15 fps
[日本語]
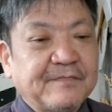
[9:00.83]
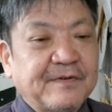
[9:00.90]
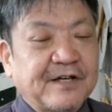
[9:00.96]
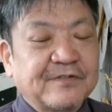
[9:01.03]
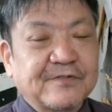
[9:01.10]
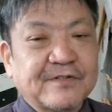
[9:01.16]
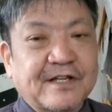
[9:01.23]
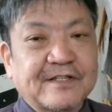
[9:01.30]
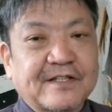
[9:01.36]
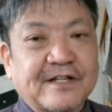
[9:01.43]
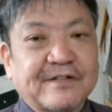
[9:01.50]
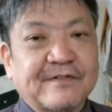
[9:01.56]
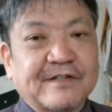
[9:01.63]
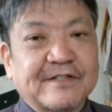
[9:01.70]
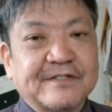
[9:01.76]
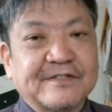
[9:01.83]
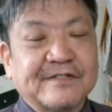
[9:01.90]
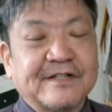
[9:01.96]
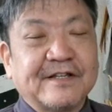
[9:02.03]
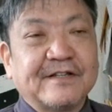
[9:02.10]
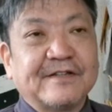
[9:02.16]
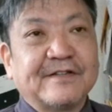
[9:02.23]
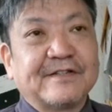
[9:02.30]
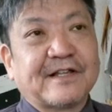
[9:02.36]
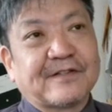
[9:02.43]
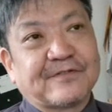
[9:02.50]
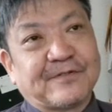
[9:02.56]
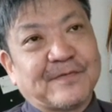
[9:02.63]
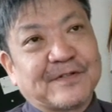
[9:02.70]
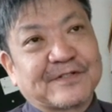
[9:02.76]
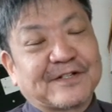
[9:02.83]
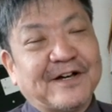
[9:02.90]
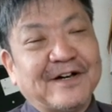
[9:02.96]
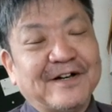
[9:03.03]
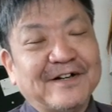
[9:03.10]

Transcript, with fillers: まあ、そのあたりはですね、なんて言いますか、